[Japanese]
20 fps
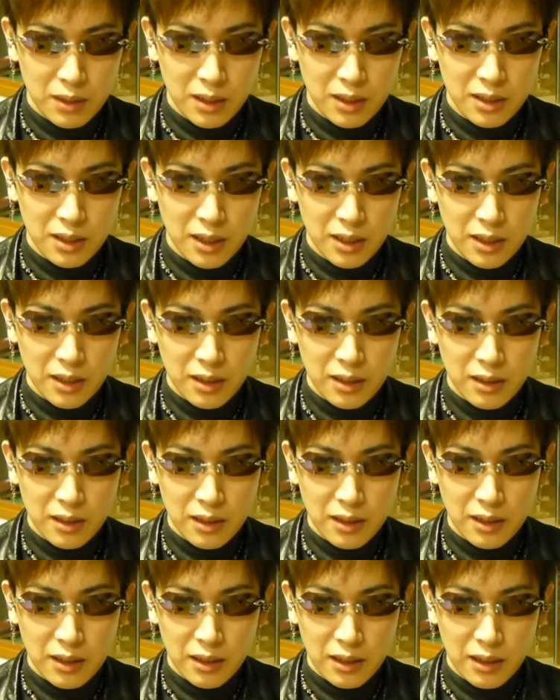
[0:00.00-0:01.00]
確かに、
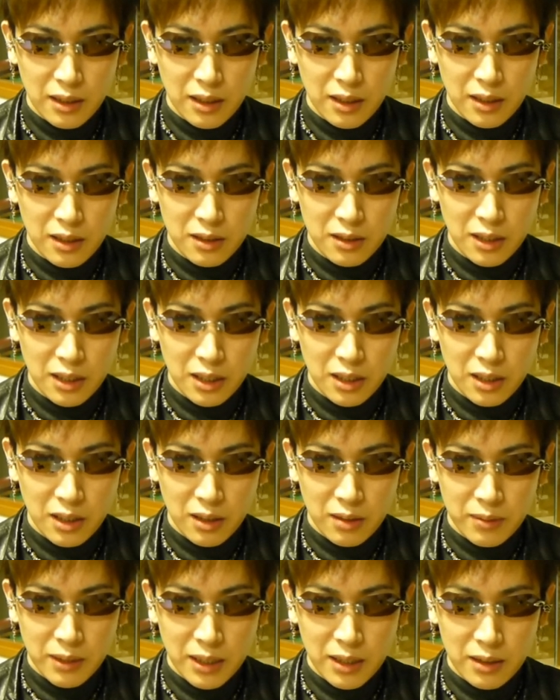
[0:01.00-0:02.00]
えー、価格だけ
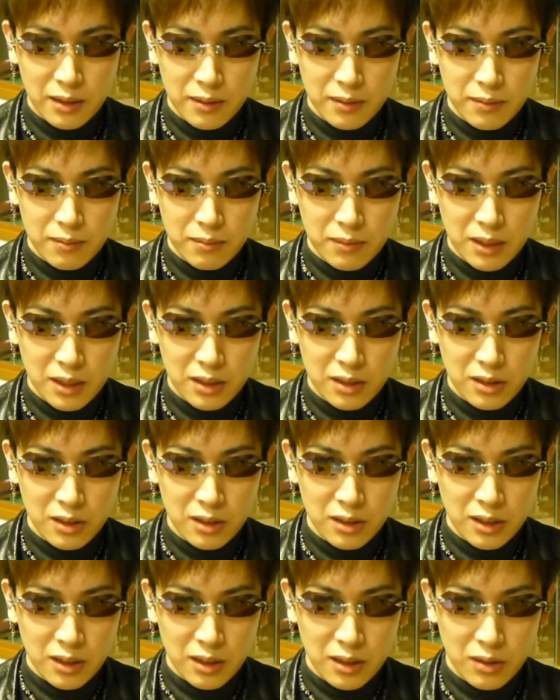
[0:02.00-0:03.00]
で言えば
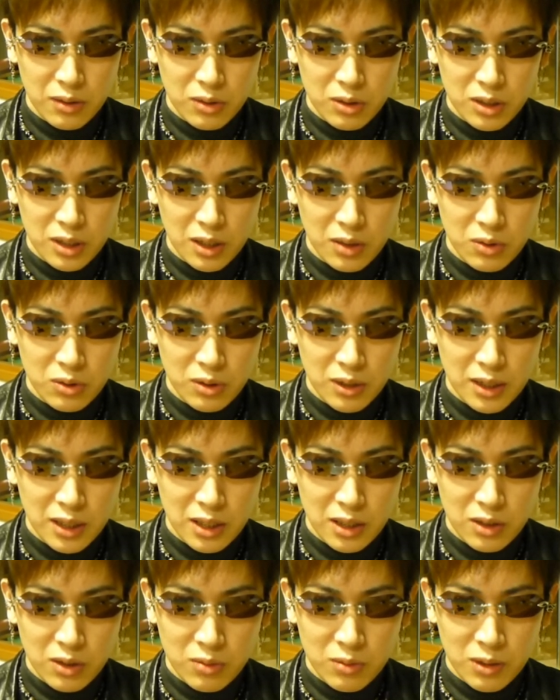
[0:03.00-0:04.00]
安いに越したことは
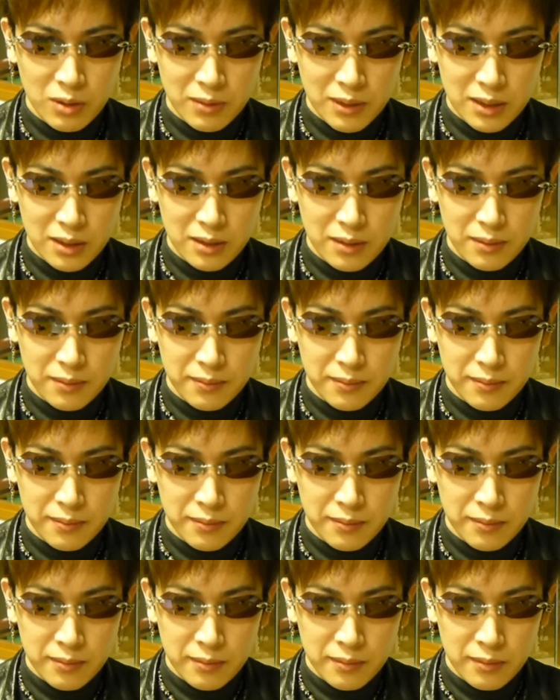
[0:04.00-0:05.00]
ないと思います
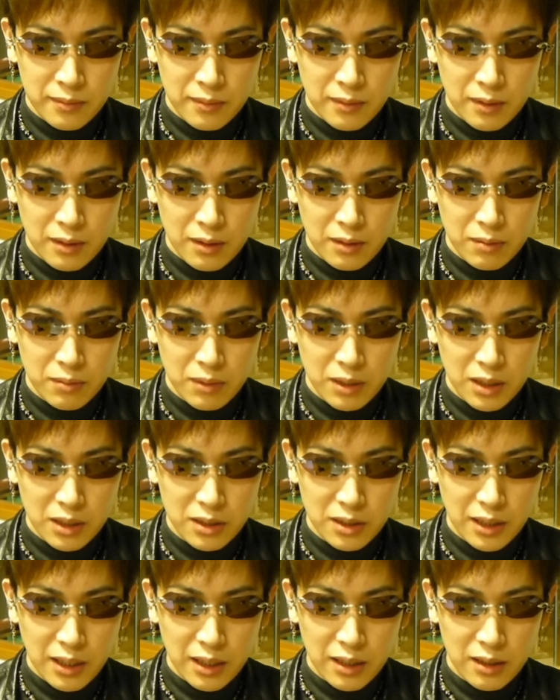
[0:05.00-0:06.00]

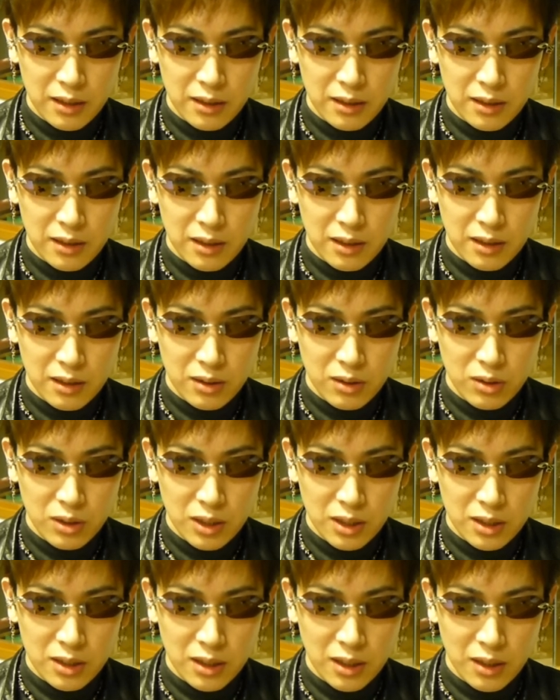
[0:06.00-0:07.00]
ですが、えー、ど
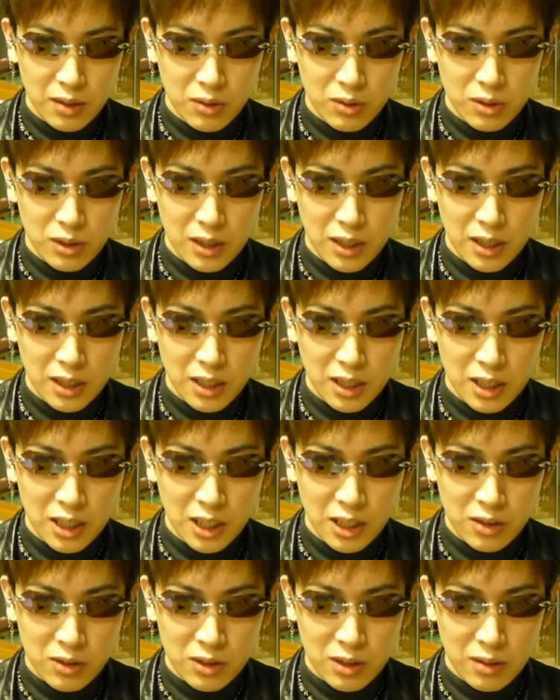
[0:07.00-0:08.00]
んなに成功にできて
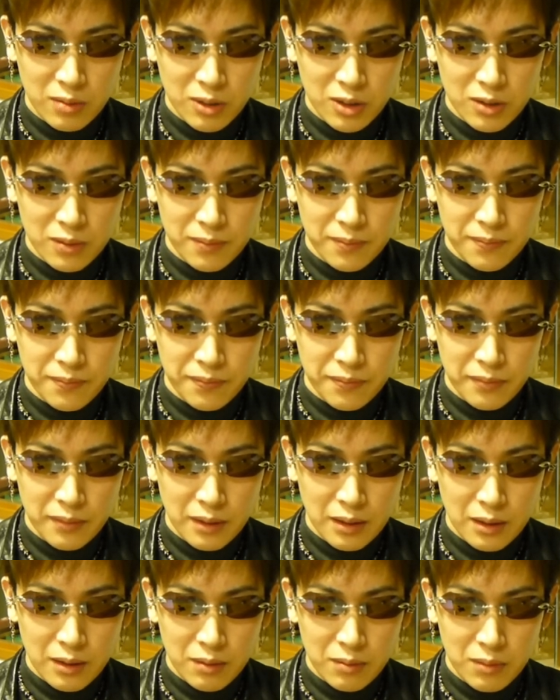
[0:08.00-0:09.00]
いたとしても、
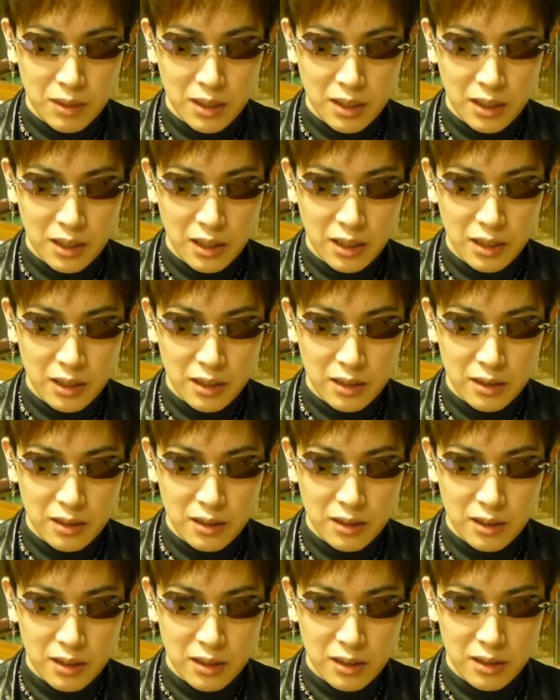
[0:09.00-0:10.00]
まあ、やはり、
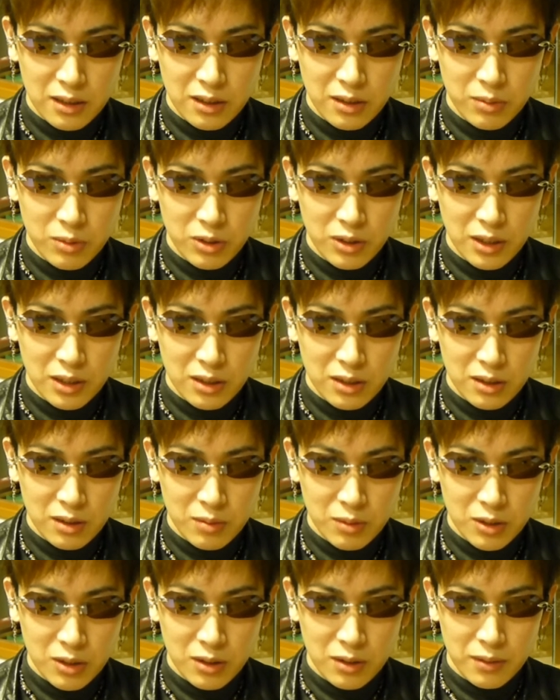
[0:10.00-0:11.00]
えー、偽物は偽
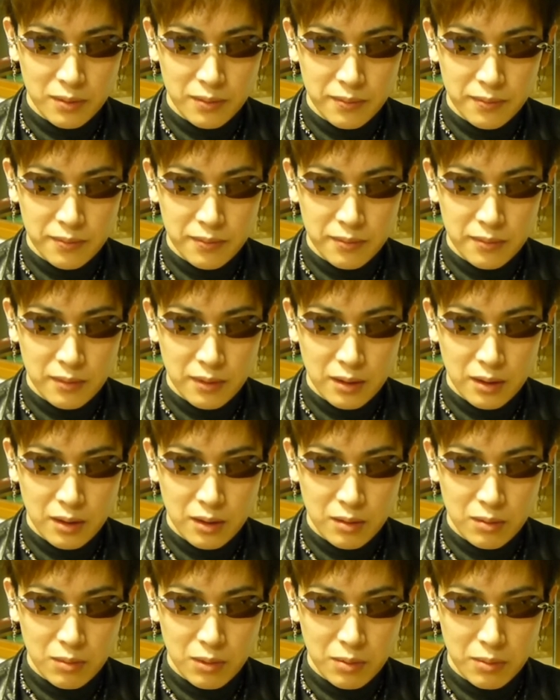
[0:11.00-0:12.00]
物、
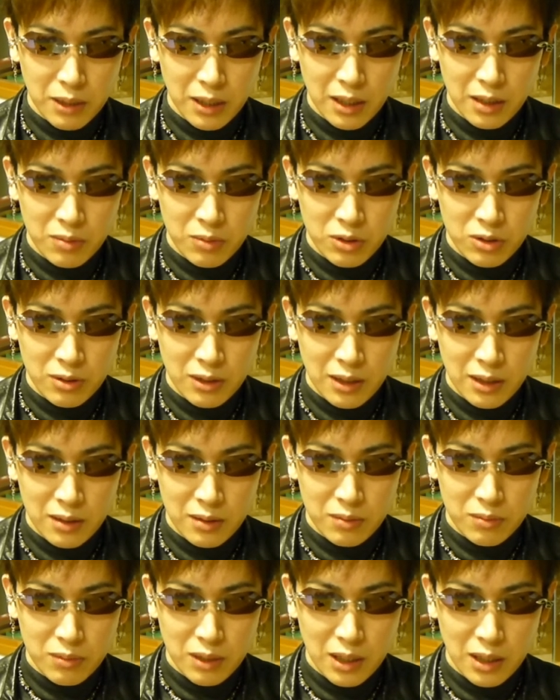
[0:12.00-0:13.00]
まあ、まがいもの
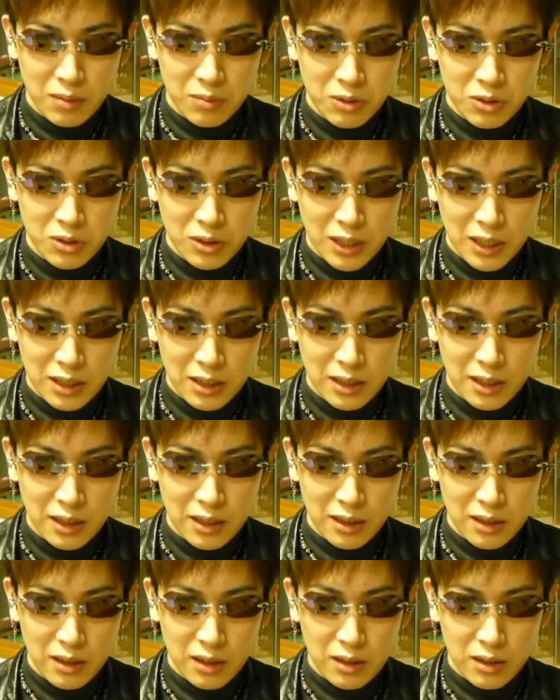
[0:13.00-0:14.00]
はまがいものであっ
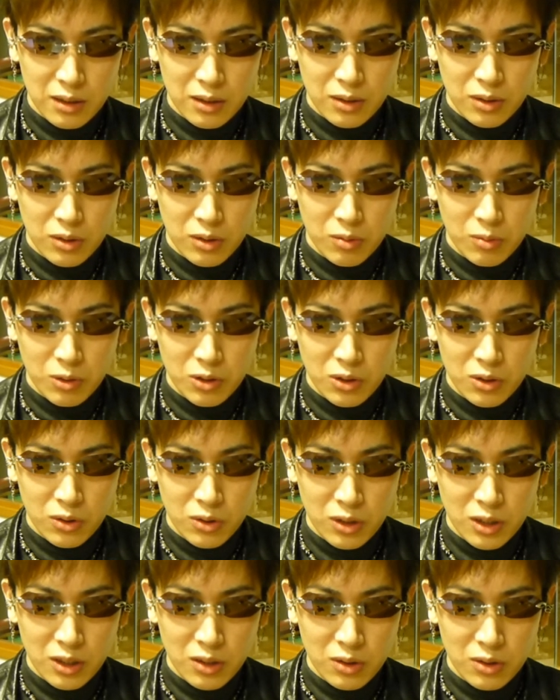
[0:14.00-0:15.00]
て本物
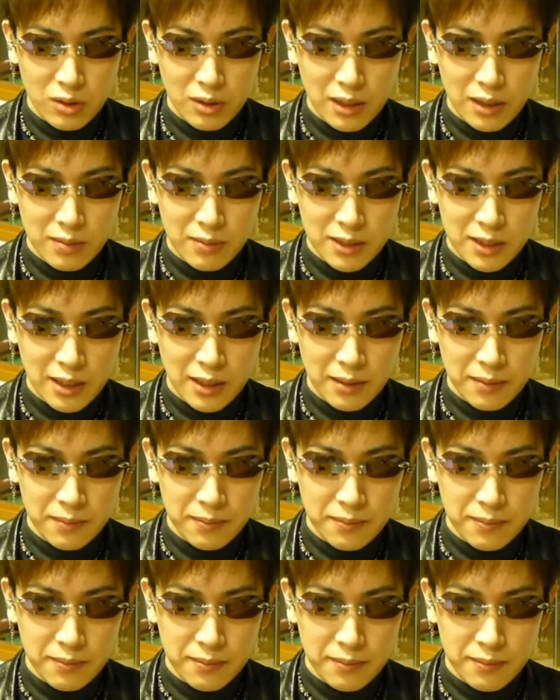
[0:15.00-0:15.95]
を超えることはありません